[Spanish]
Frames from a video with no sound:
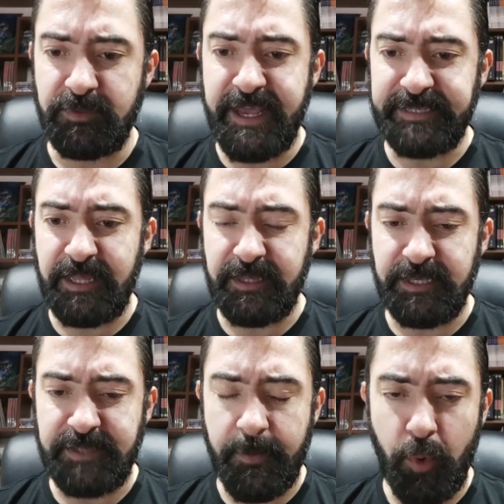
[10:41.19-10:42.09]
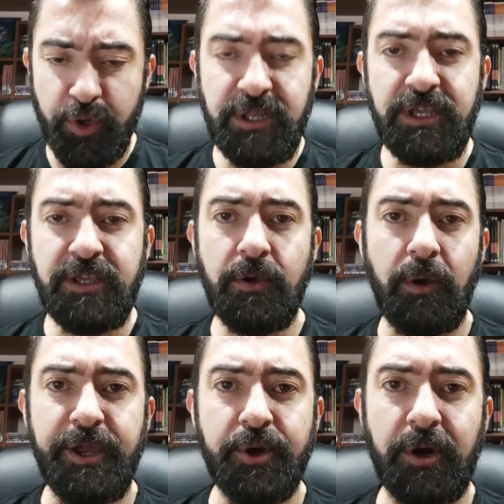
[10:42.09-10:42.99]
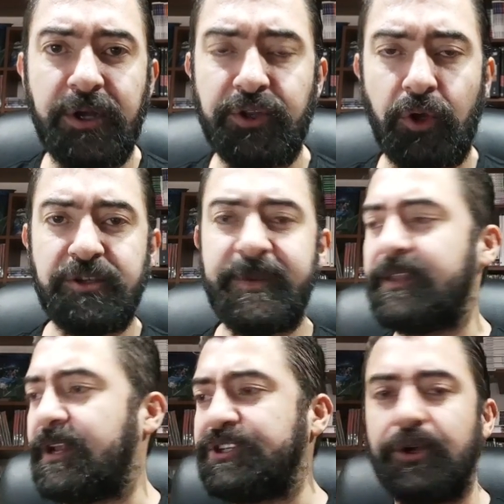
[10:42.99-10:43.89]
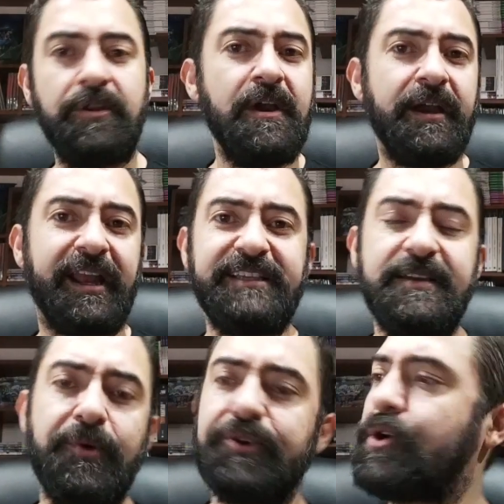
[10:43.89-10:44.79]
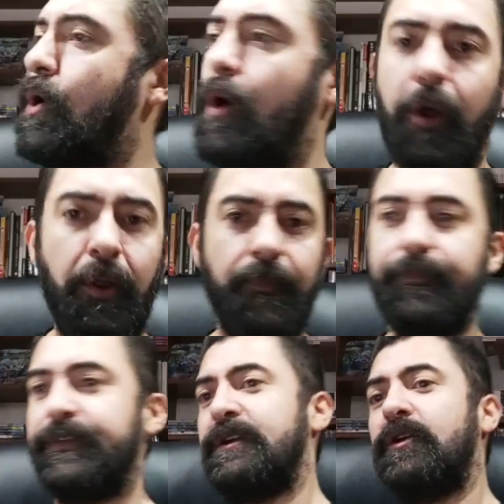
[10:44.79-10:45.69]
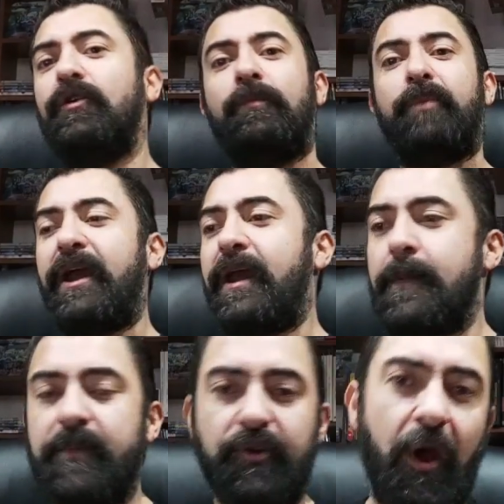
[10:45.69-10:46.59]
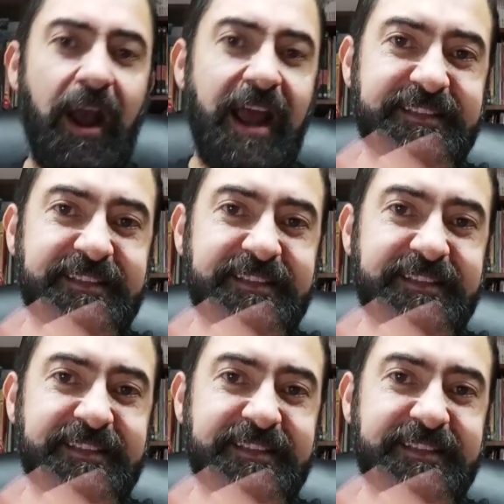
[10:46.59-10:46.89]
desde, desde muy niño, eh, yo creo que todos los de mi generación crecimos con, con por ejemplo, toda la